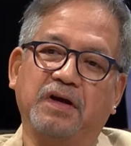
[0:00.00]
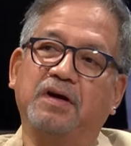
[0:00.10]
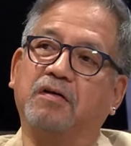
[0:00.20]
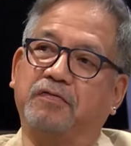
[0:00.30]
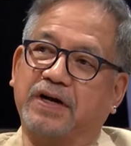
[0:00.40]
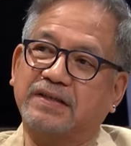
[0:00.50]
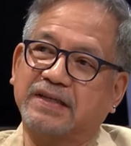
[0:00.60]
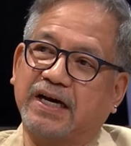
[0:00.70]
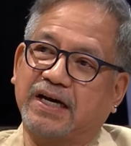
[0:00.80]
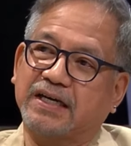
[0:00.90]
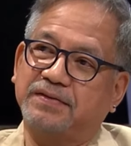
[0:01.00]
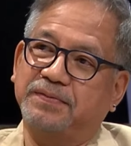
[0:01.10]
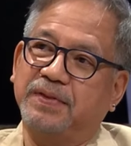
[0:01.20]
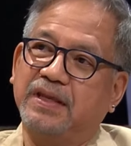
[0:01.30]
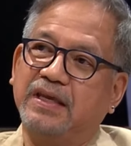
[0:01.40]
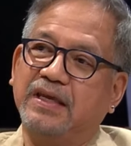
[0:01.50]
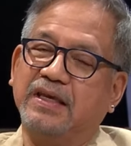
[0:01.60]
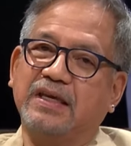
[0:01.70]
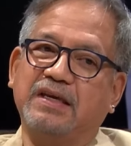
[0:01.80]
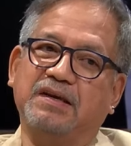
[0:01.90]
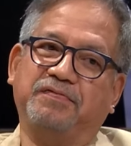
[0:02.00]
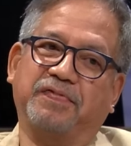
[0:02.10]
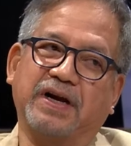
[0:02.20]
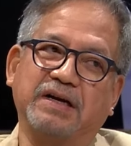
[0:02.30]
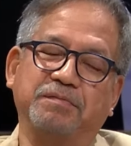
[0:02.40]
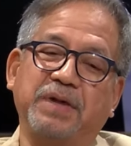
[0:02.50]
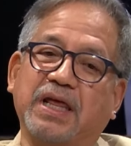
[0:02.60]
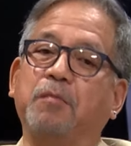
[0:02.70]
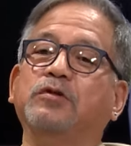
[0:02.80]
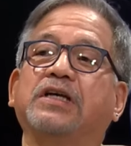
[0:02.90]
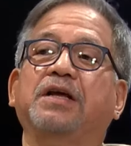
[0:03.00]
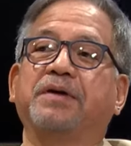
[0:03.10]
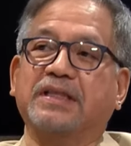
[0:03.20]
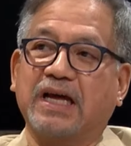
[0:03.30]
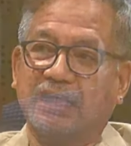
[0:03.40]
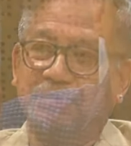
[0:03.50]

con Frank Seara. Y Frank me da mucha libertad,